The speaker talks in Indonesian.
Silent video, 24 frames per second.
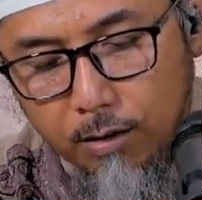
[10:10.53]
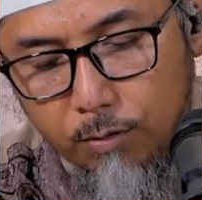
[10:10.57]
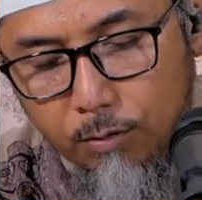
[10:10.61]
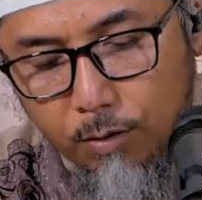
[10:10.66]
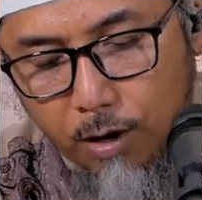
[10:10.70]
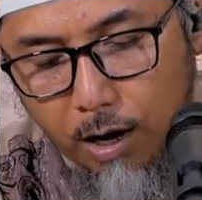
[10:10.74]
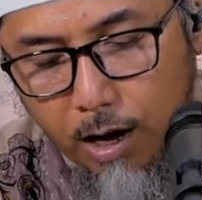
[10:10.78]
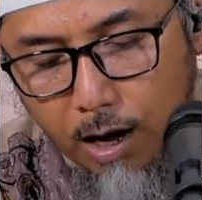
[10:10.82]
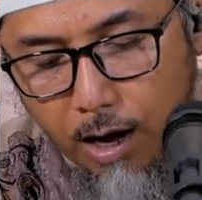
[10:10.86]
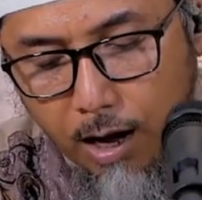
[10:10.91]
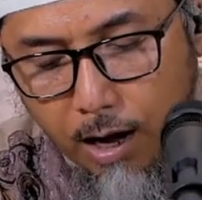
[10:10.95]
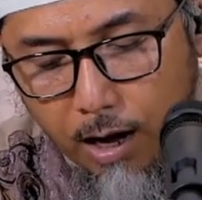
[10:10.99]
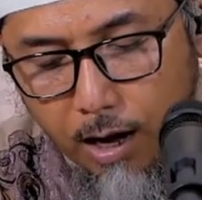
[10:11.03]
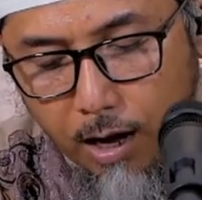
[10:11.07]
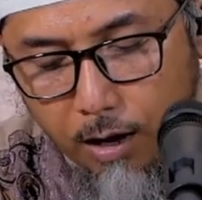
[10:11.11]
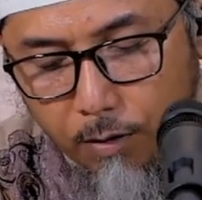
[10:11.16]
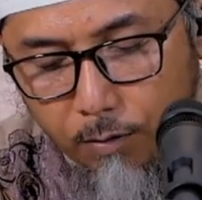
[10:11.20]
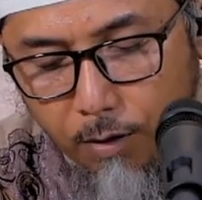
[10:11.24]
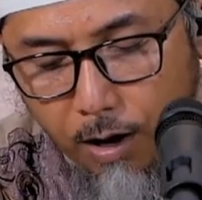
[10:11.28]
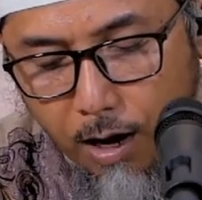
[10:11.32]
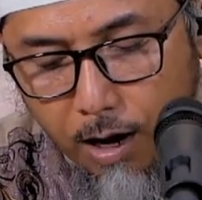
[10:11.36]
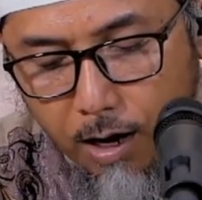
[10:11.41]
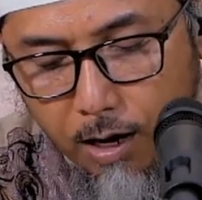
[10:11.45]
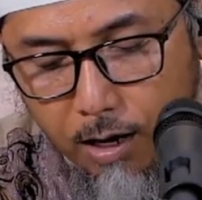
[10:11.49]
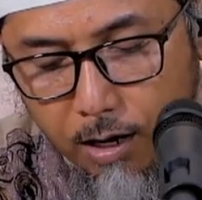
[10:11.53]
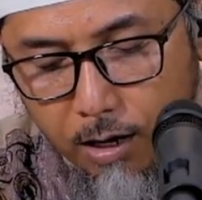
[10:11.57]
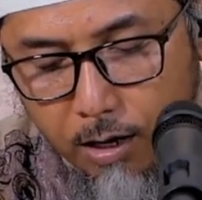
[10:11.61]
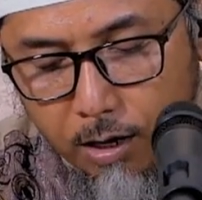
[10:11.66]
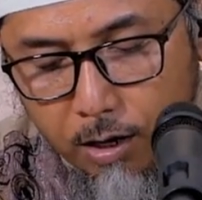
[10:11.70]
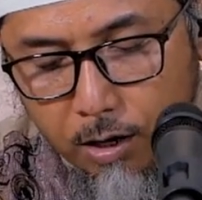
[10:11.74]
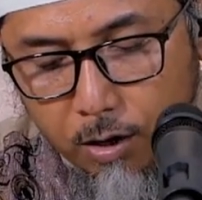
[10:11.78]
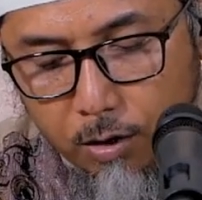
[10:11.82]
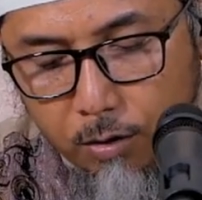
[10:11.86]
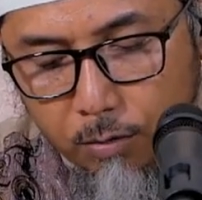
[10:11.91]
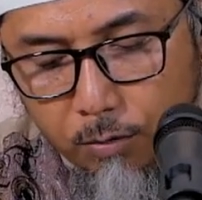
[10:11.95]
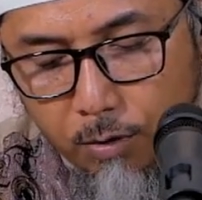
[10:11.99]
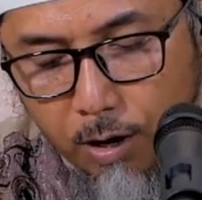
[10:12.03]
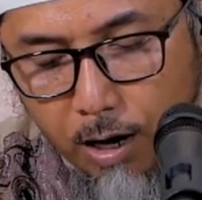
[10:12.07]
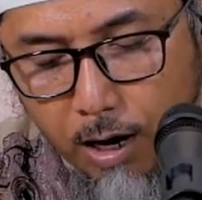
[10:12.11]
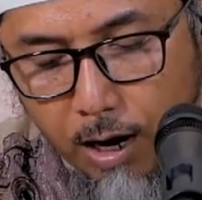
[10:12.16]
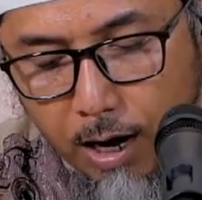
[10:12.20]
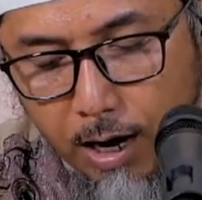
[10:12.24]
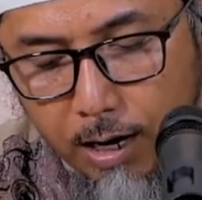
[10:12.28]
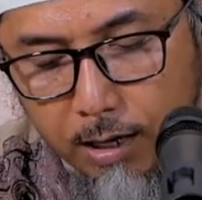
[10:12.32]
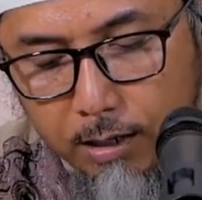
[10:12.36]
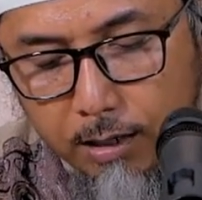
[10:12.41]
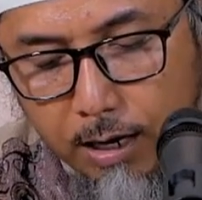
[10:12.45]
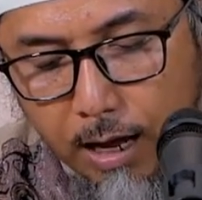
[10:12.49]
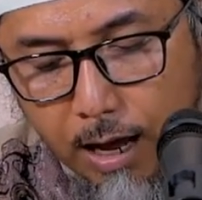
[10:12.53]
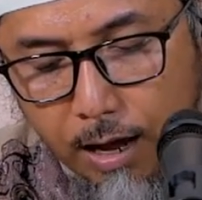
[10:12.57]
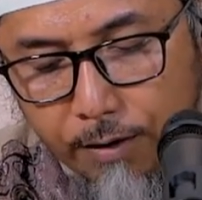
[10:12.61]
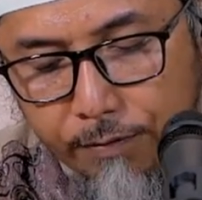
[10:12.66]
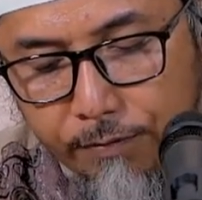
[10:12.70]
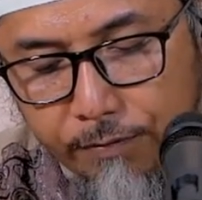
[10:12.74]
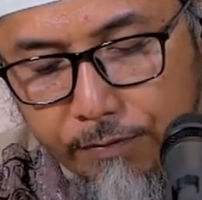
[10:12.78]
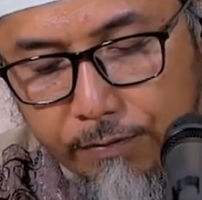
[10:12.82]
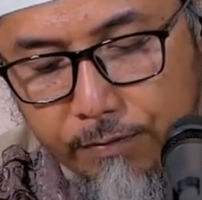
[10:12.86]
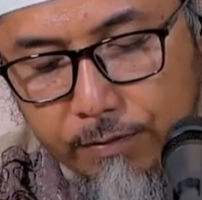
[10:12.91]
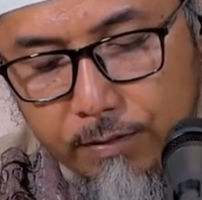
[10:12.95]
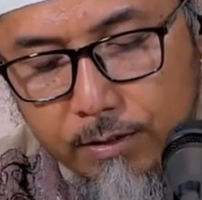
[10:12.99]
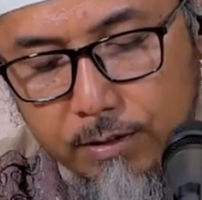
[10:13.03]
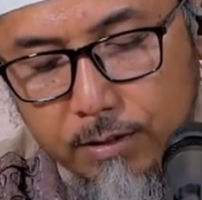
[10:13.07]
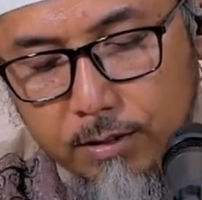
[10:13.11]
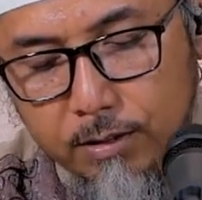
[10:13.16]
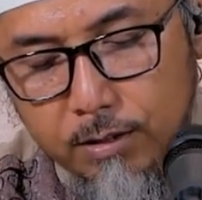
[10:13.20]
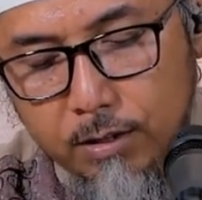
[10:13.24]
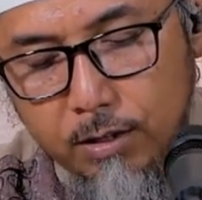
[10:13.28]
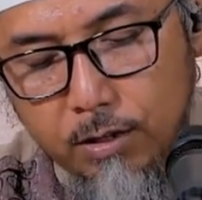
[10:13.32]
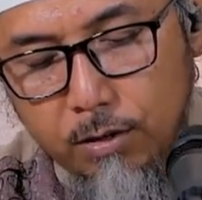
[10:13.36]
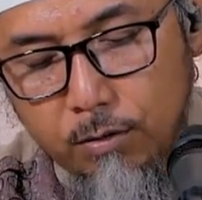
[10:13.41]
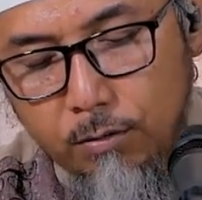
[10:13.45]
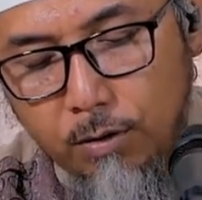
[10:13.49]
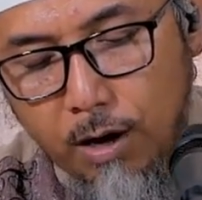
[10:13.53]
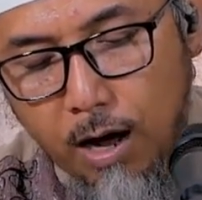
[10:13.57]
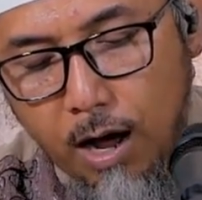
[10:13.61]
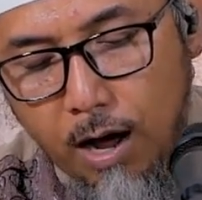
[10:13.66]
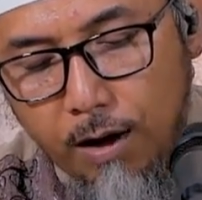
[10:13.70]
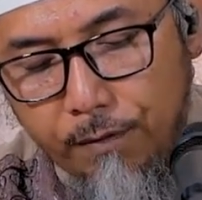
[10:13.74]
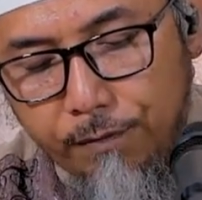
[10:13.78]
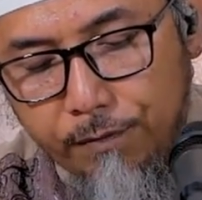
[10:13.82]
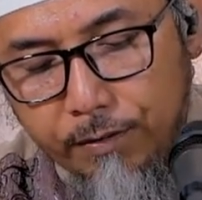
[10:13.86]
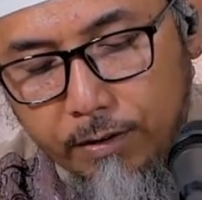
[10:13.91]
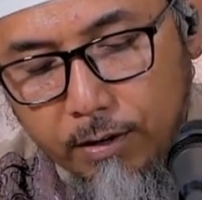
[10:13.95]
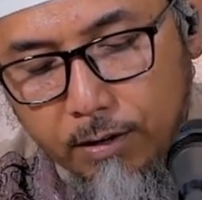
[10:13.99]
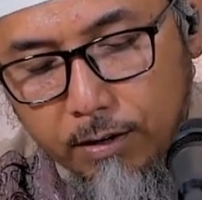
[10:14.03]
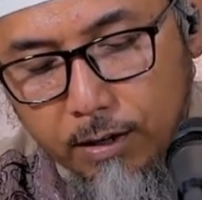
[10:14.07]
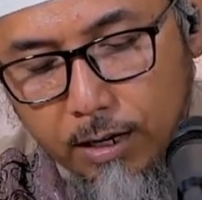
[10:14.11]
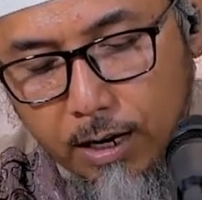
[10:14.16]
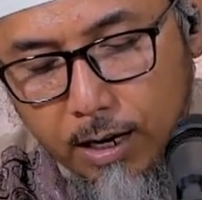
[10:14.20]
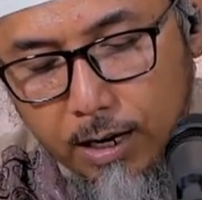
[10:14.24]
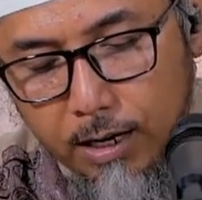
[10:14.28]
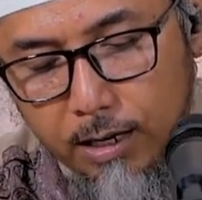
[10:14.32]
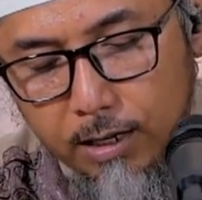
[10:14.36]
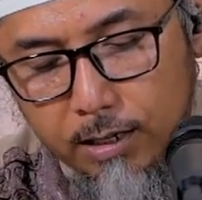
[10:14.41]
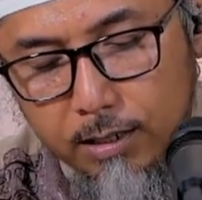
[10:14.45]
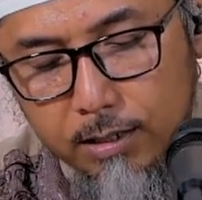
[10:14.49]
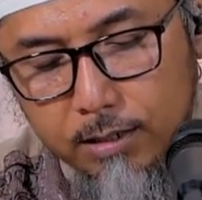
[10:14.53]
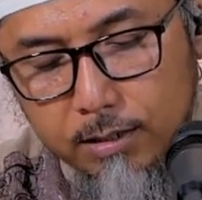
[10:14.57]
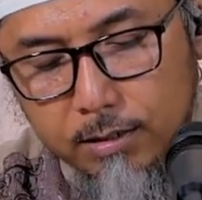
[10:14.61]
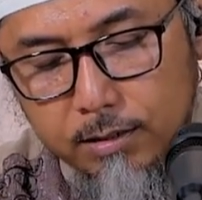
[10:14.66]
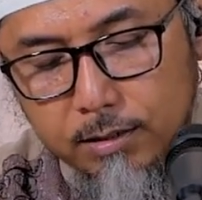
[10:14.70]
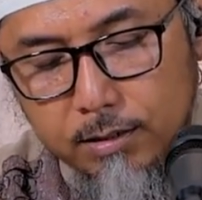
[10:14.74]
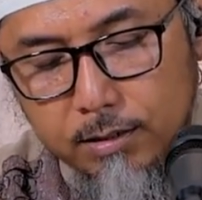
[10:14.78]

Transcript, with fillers: wa wa wa araf wa afraq laha